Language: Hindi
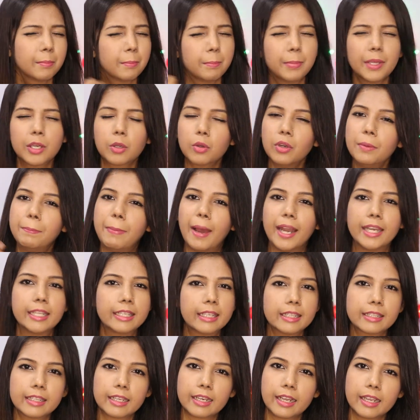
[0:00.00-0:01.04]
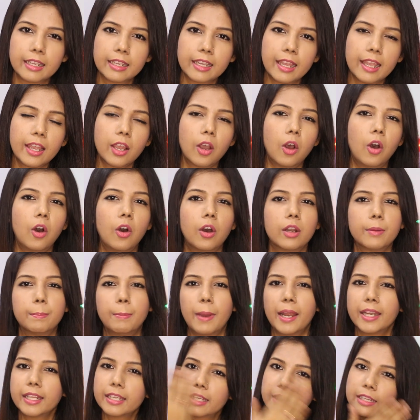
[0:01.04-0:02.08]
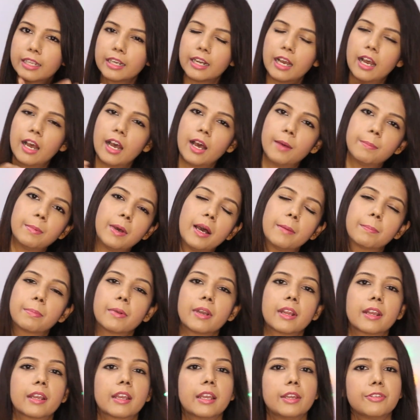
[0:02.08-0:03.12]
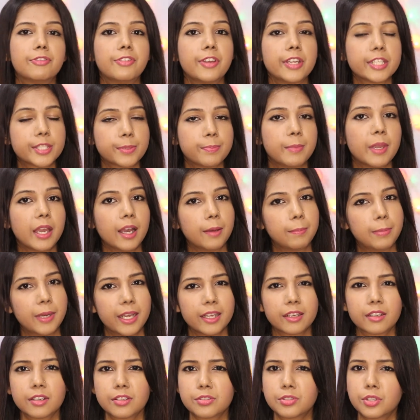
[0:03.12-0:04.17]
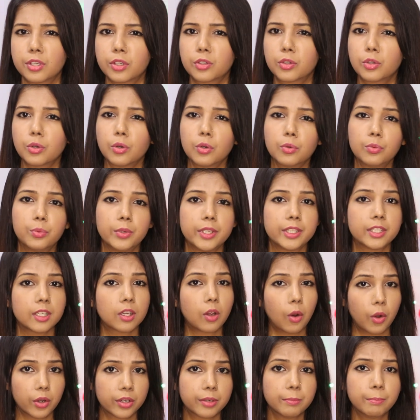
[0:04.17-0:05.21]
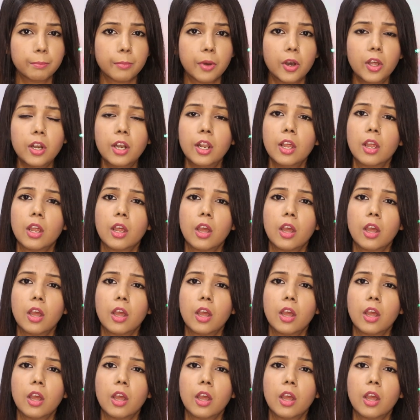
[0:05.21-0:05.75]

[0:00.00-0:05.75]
बिल्कुल पानी की तरह ही है और पानी की तरह तरह आप आपके फेस में अप्लाई कर सकते हो विथ अ कॉटन बॉल